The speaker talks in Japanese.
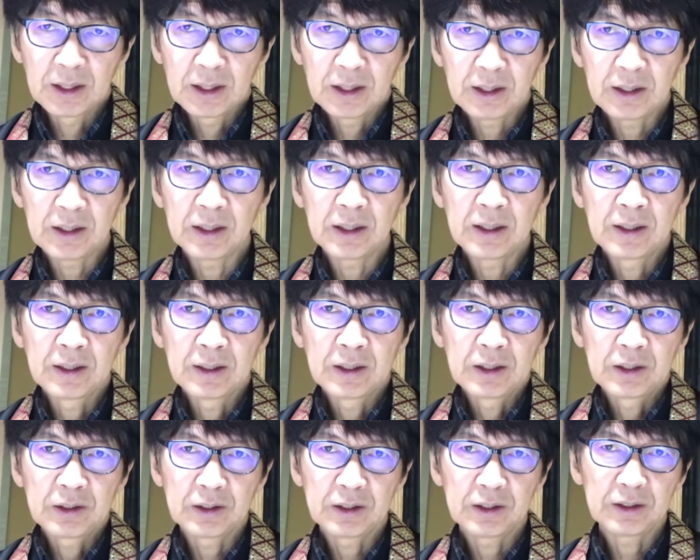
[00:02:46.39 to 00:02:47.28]
えー
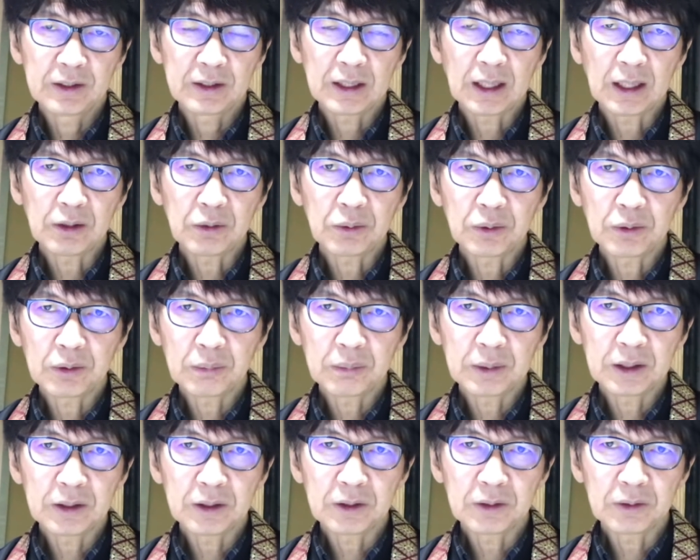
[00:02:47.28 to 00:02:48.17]
えー、学校の
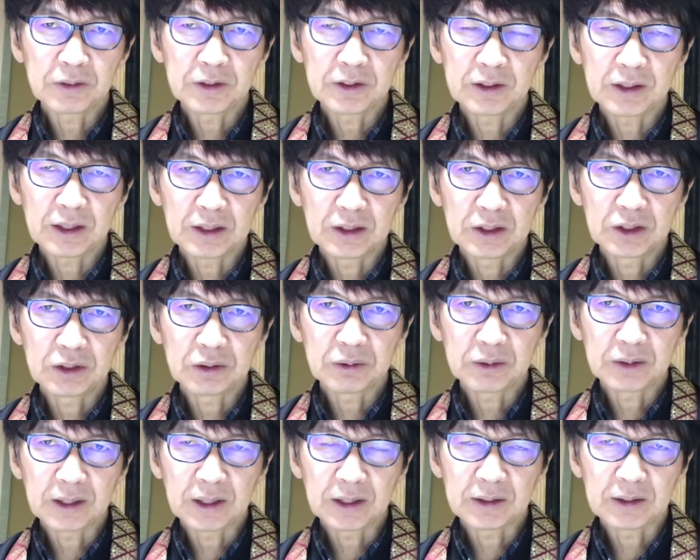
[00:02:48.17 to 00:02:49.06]
勉強それから
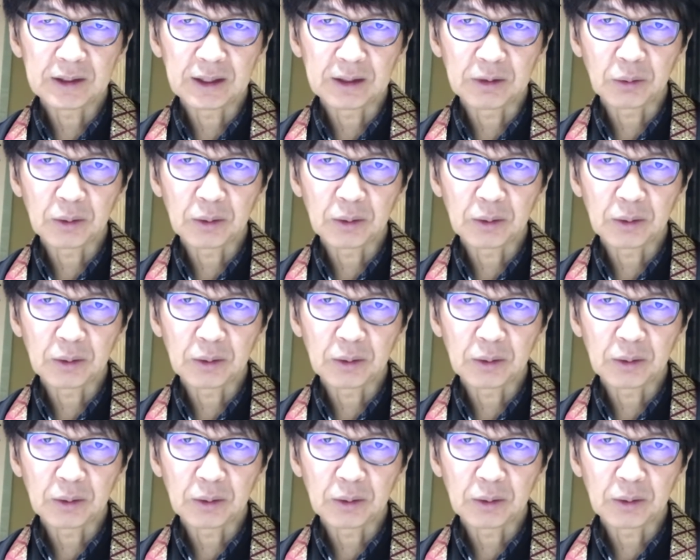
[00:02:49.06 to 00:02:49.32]
塾であったり